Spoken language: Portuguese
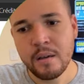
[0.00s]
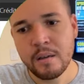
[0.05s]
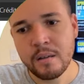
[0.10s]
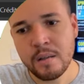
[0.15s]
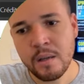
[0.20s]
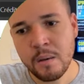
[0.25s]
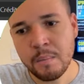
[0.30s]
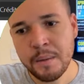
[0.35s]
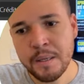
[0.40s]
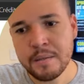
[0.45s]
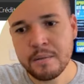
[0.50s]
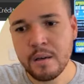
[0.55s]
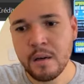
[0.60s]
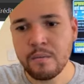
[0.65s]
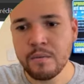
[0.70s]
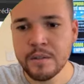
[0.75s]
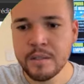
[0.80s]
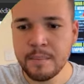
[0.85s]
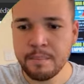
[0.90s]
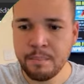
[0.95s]
Então,
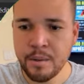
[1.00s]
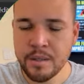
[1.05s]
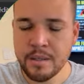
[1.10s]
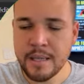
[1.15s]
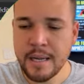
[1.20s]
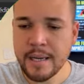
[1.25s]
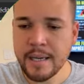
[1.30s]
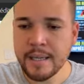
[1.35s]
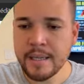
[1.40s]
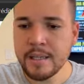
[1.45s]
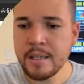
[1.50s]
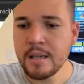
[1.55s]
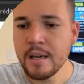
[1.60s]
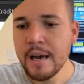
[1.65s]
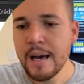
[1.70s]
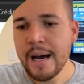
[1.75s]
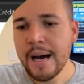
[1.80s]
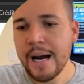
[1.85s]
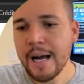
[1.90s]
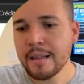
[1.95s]
pessoal, você pode estar tá ganhando
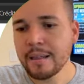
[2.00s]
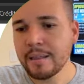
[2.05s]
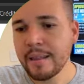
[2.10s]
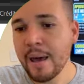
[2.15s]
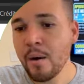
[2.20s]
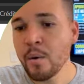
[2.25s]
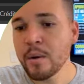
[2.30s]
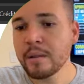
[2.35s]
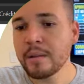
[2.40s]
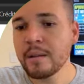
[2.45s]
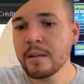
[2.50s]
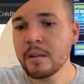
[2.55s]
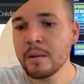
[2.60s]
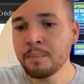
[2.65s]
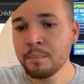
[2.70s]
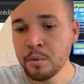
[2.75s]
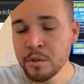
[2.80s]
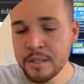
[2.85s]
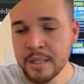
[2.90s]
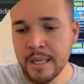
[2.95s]
até
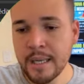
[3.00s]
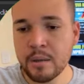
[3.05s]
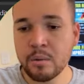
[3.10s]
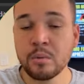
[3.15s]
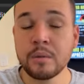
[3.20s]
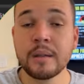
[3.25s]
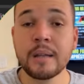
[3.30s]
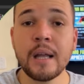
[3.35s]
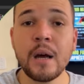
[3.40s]
80%.